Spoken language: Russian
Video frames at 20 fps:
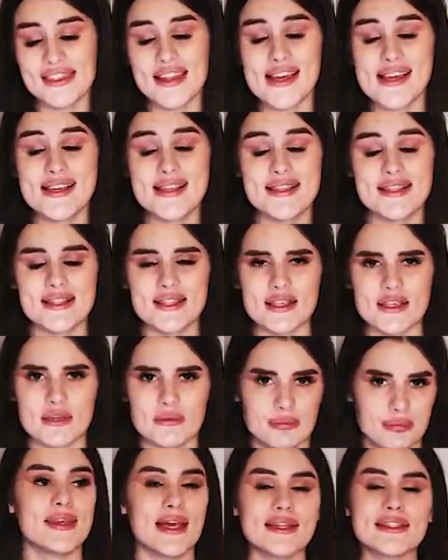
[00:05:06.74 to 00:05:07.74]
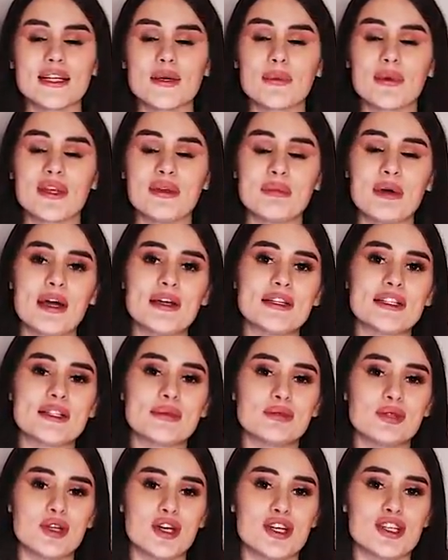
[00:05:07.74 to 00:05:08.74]
найти. Я так понимаю, надо
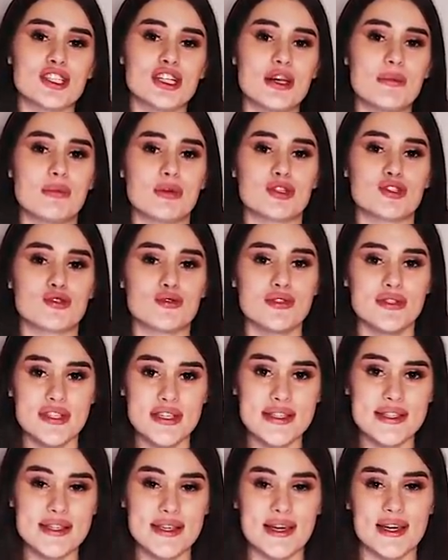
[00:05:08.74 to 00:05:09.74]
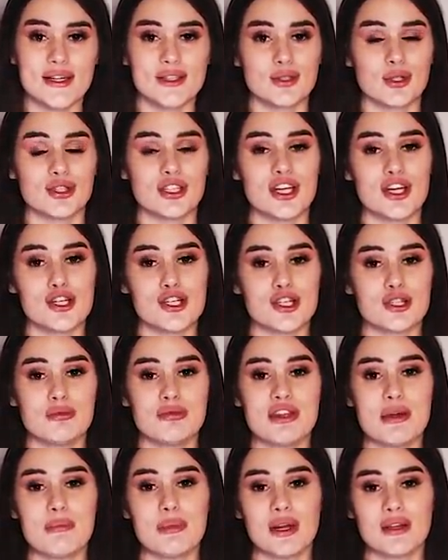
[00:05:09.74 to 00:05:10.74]
мной решили подшутить, или кто-то решил
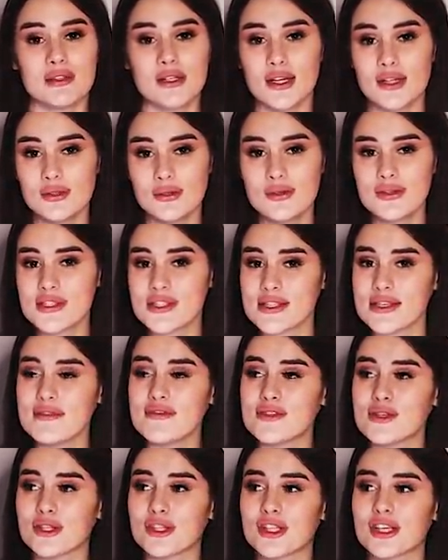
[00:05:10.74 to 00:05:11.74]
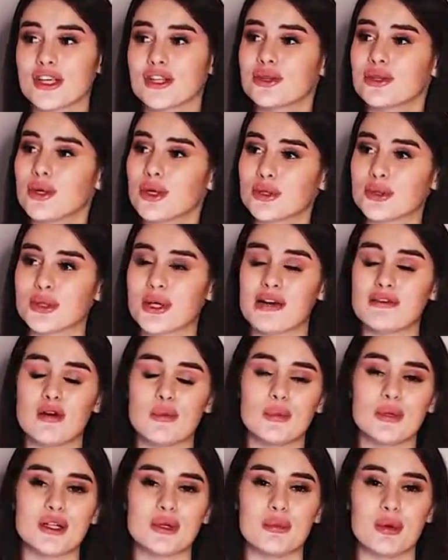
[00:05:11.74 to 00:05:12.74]
меня пранкануть, и все-таки тот, у кого
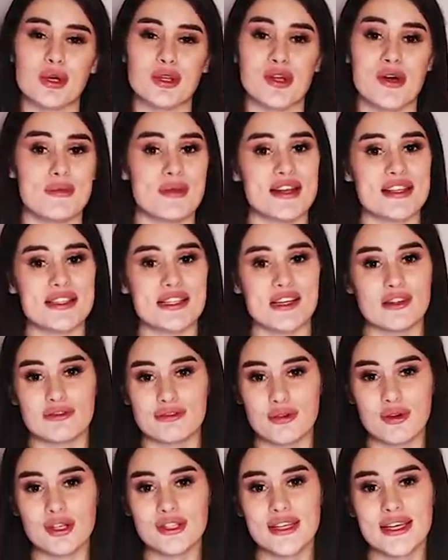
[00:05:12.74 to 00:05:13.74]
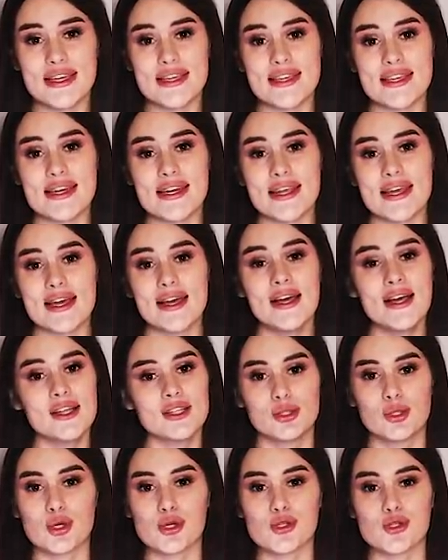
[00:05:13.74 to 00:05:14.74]
был мой номер телефона или
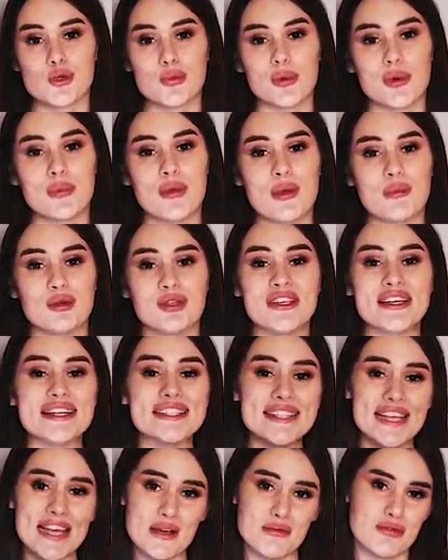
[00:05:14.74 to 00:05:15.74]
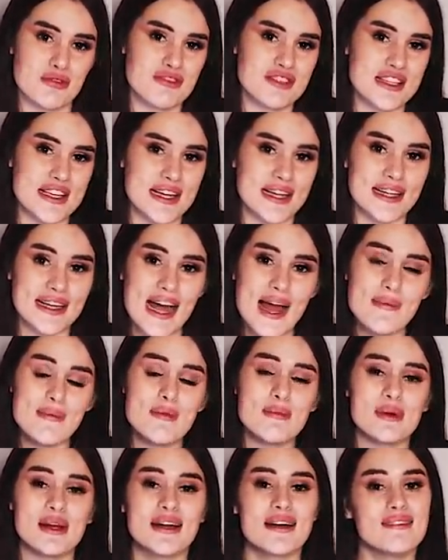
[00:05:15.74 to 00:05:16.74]
доступ к моему никнейму в Телеграме,
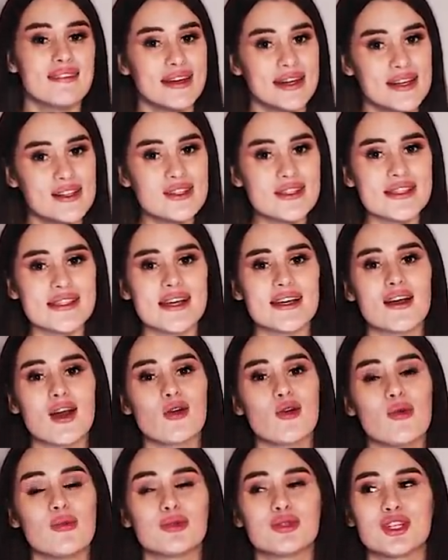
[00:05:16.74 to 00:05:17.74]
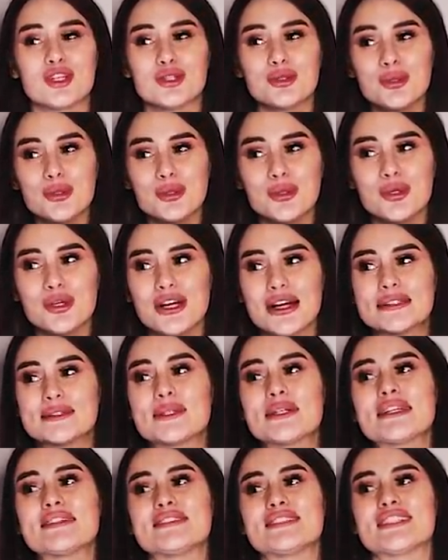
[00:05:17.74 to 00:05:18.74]
проговорился какому-то другу,
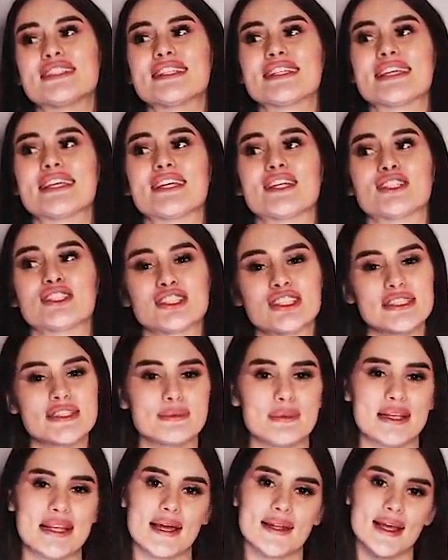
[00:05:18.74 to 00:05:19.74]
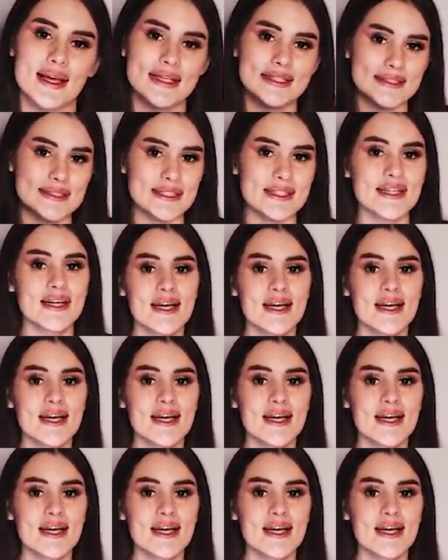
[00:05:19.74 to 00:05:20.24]
который все-таки решил меня найти